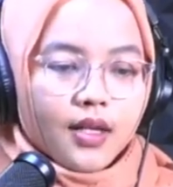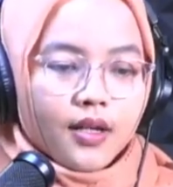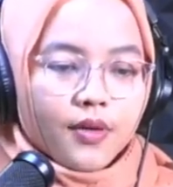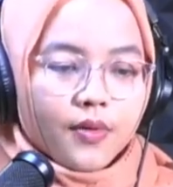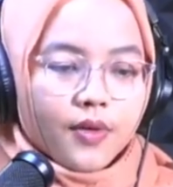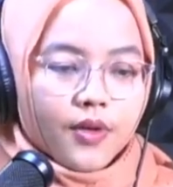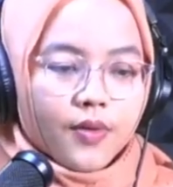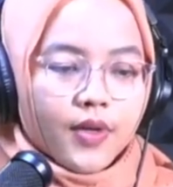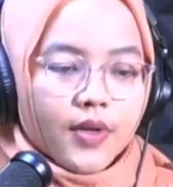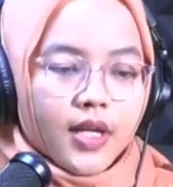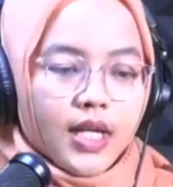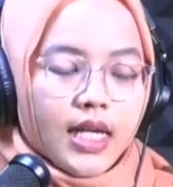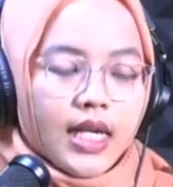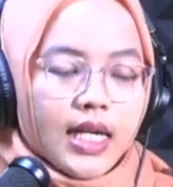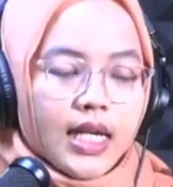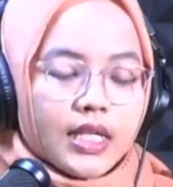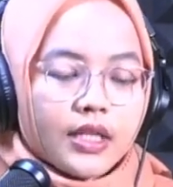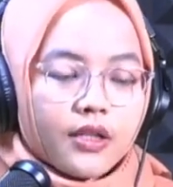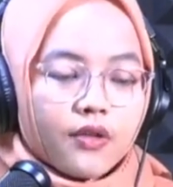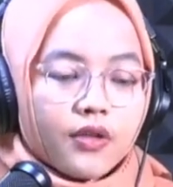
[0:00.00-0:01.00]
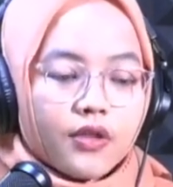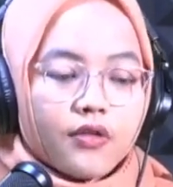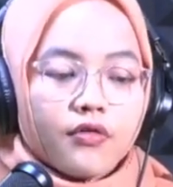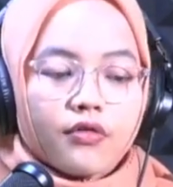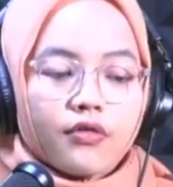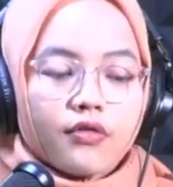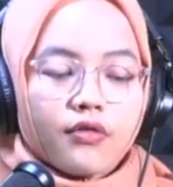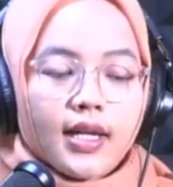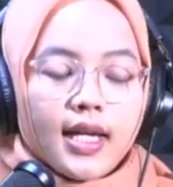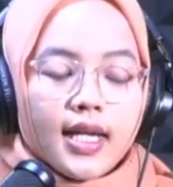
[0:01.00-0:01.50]
Kemudian rasio
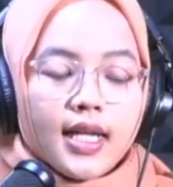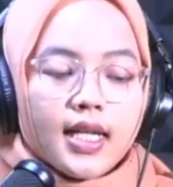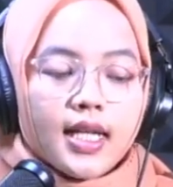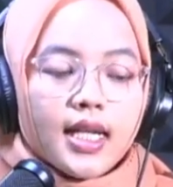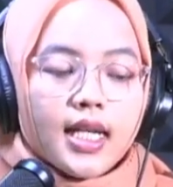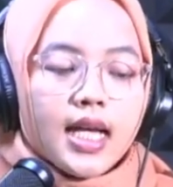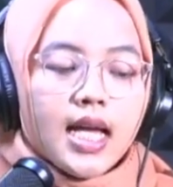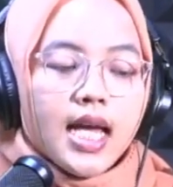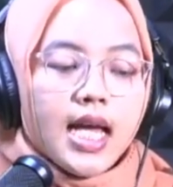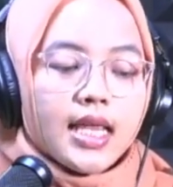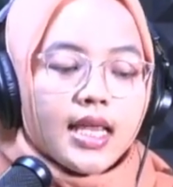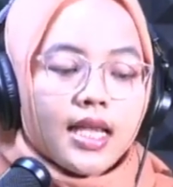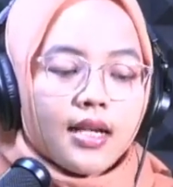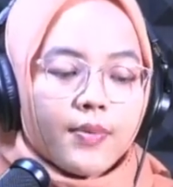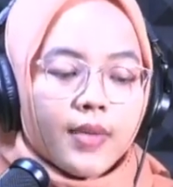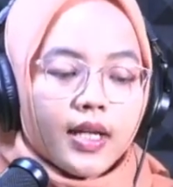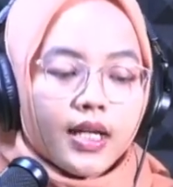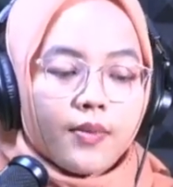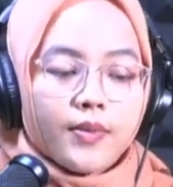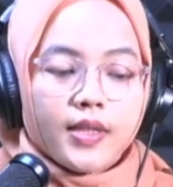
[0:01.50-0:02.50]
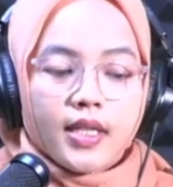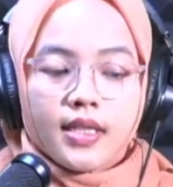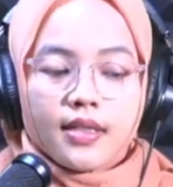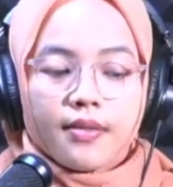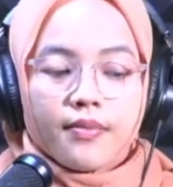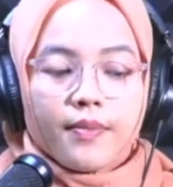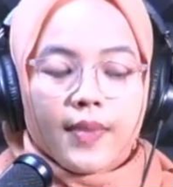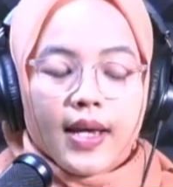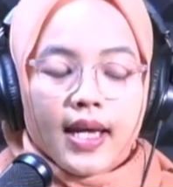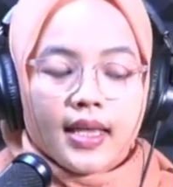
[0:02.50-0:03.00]
keuntungan terbagi menjadi
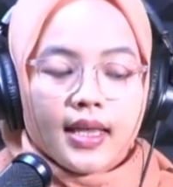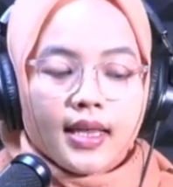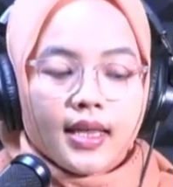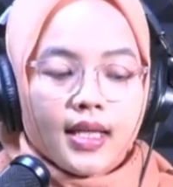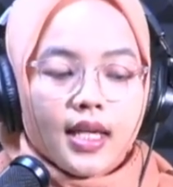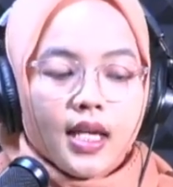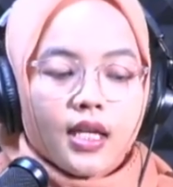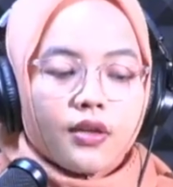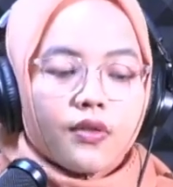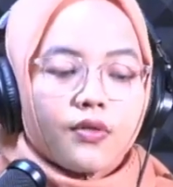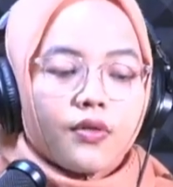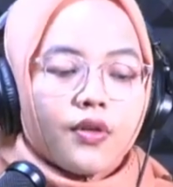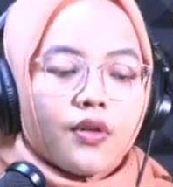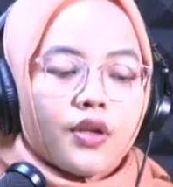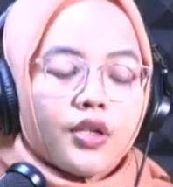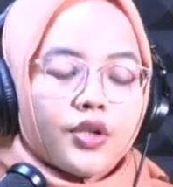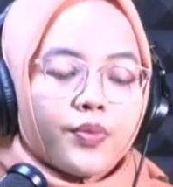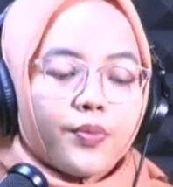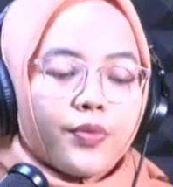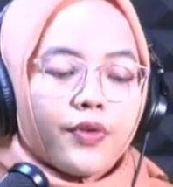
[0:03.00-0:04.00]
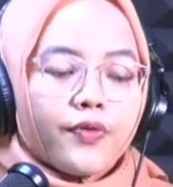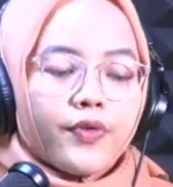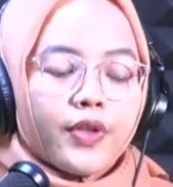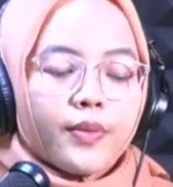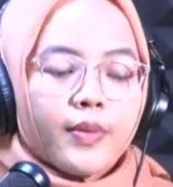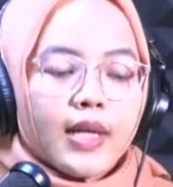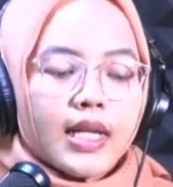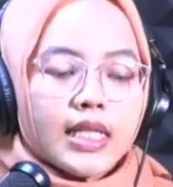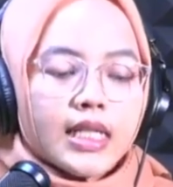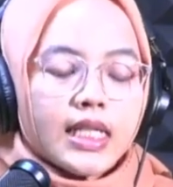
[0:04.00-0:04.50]
empat, yaitu gross profit
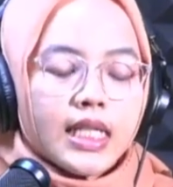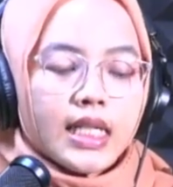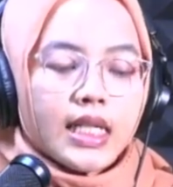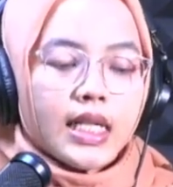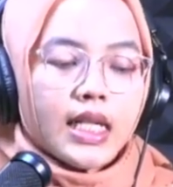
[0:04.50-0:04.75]
margin.